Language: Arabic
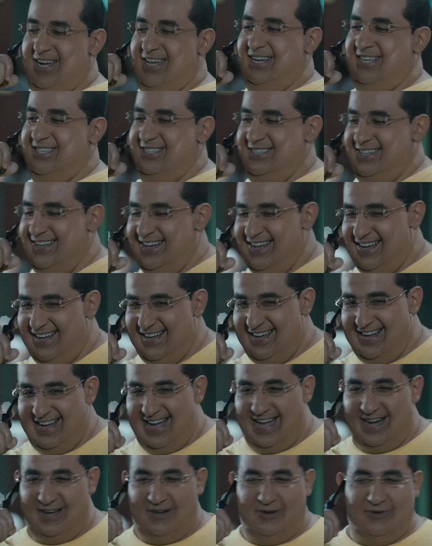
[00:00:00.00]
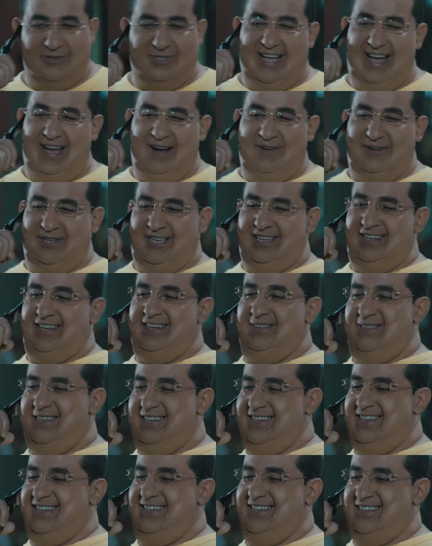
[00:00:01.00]
ايوه هي اصلها قلوده
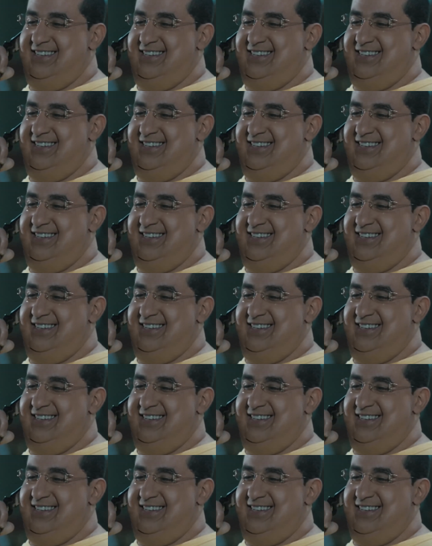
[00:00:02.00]
قوي